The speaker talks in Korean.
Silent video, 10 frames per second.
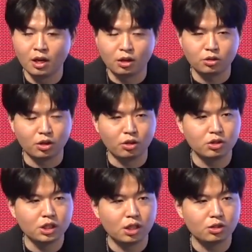그래서 이런
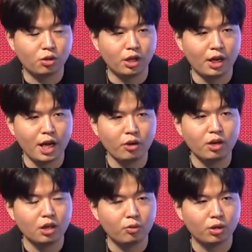시장을 저희가
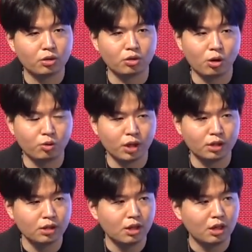해결하기 위해선
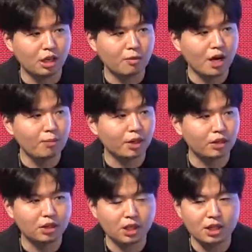결국에는 음악을
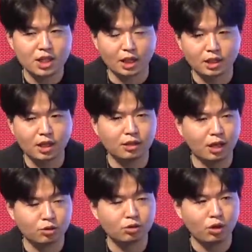만드는 시간 자체가
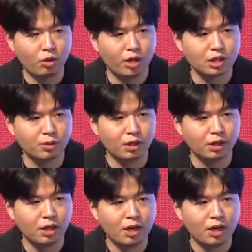단축되어야지만